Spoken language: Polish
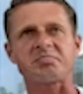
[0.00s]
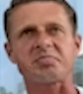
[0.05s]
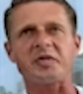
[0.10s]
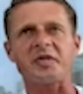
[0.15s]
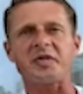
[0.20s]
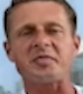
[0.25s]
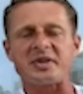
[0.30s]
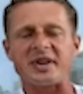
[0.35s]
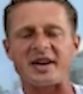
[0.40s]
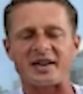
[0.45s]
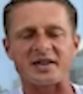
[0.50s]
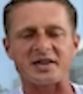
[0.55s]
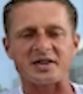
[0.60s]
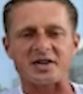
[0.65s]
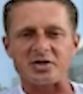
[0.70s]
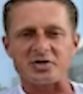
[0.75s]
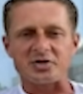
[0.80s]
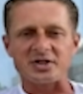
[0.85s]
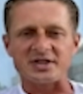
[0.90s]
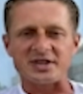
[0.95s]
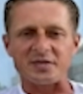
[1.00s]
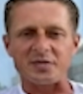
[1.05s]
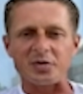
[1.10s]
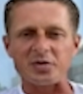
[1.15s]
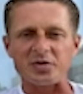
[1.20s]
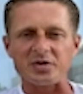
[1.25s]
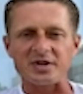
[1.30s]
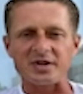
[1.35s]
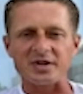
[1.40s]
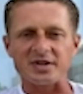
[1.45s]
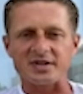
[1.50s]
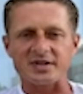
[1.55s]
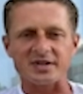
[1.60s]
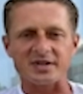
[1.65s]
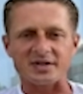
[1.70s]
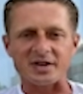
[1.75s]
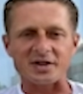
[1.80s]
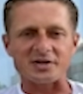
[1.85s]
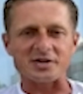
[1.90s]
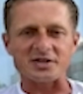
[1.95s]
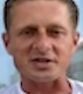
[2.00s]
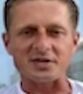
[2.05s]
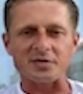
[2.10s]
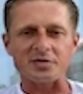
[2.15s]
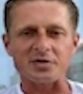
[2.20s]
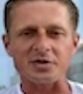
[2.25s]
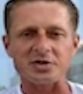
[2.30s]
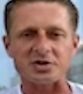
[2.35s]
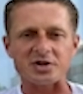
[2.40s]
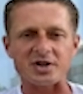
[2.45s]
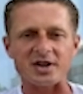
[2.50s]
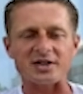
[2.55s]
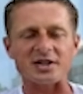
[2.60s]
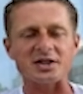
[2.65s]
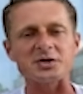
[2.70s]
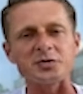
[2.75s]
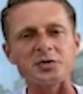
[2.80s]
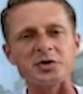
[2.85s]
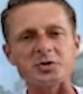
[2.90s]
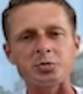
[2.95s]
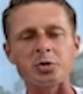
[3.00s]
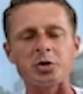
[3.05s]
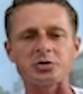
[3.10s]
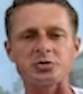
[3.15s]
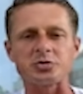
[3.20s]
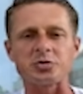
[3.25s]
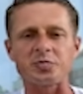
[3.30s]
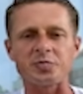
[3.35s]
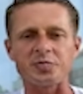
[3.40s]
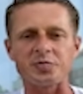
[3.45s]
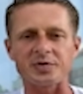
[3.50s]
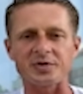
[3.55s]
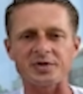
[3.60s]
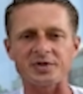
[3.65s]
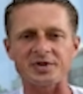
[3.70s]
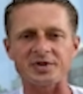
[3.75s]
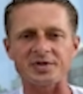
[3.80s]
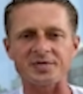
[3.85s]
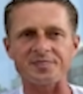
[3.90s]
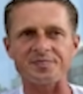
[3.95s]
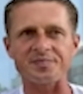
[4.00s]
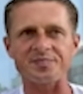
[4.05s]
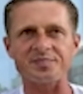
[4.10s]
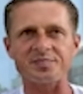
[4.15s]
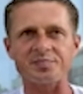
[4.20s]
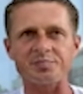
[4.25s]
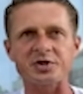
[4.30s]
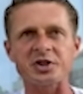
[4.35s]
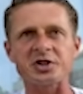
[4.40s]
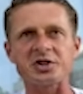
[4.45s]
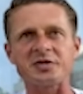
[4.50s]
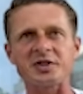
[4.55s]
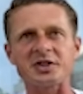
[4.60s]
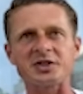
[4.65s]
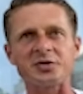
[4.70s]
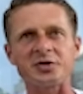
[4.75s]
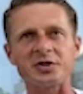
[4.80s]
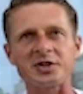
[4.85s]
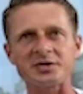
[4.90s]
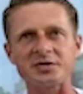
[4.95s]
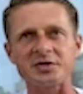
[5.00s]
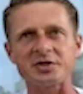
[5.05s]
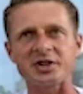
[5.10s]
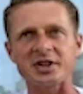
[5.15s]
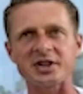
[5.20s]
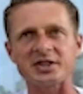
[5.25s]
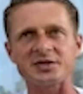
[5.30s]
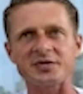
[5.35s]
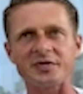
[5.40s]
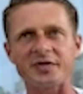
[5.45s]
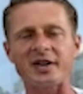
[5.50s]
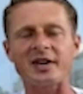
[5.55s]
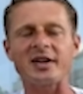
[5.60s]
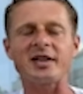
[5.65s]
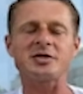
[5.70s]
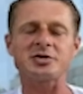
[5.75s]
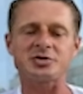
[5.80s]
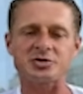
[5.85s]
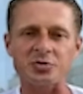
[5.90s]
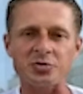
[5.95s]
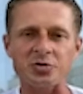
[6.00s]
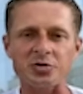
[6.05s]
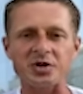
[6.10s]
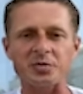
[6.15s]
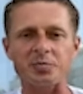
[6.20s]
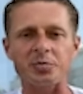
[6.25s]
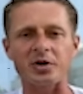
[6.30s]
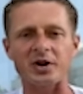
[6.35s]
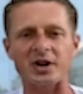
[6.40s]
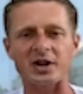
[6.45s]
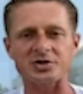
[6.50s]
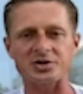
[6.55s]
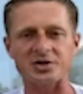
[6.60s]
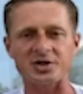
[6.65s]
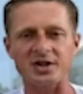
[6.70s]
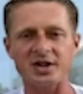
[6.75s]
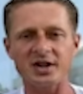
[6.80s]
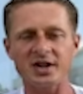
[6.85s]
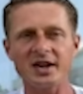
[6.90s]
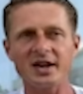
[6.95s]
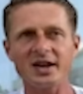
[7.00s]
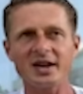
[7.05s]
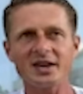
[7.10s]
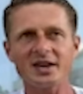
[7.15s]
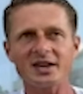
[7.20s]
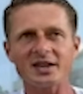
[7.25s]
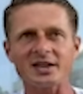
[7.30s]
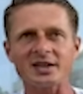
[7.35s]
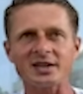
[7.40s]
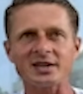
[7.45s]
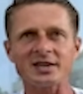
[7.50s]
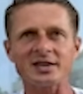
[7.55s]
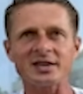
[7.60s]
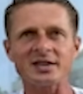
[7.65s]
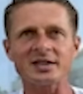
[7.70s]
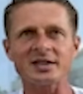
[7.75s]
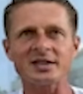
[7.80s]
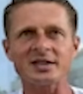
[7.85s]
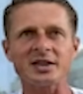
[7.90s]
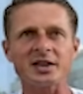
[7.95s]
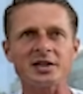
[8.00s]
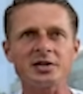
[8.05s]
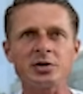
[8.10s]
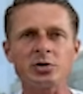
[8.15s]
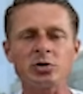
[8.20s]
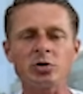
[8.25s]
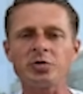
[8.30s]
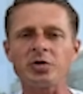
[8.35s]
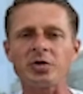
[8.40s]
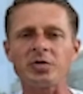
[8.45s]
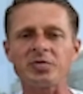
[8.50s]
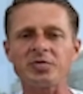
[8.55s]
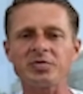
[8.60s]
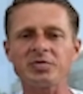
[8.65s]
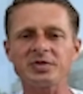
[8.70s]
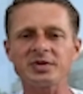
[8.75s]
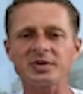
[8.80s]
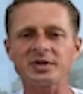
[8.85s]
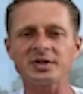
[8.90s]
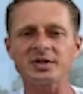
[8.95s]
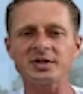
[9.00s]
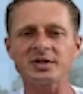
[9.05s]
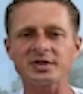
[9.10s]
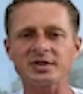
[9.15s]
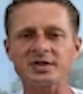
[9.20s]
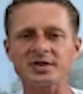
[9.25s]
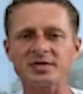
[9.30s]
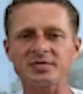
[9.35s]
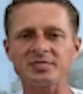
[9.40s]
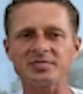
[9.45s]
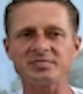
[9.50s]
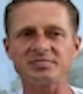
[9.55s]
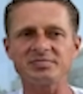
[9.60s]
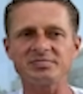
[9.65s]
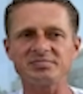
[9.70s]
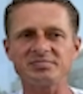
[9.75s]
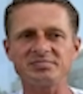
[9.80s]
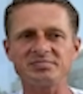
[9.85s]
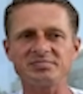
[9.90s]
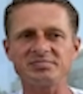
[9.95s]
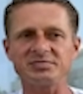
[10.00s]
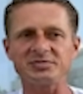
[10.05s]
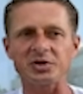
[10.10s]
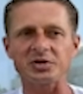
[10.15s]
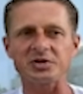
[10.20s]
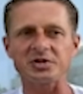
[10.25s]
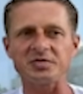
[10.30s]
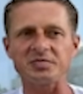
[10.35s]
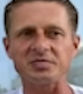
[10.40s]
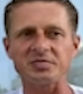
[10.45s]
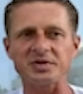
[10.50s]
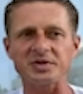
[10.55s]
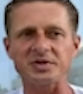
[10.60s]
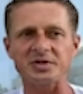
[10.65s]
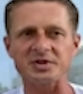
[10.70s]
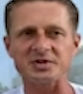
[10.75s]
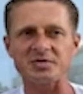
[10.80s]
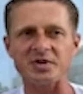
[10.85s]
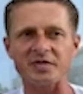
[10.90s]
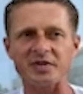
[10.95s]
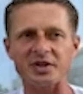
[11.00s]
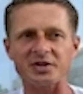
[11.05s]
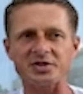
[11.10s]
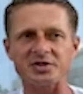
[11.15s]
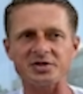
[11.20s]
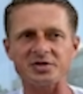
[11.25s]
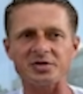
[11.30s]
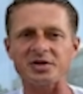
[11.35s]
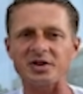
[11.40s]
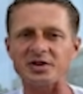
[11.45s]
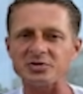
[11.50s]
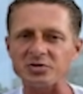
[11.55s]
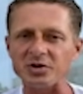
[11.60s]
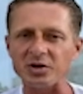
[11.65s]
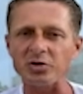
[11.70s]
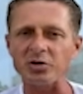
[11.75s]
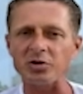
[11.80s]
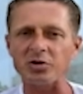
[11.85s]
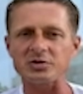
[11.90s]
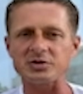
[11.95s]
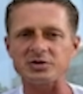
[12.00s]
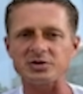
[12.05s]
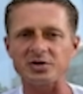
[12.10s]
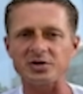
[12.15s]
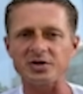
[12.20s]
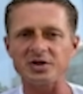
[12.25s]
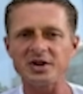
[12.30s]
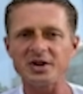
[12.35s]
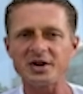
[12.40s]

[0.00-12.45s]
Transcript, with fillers: Powiem tak, każdy zawodnik, każda zawodniczka na swój sposób przeżywa swoje zwycięstwa, szczególnie porażki. Jedni lubią y, o tym rozmawiać od razu na gorąco,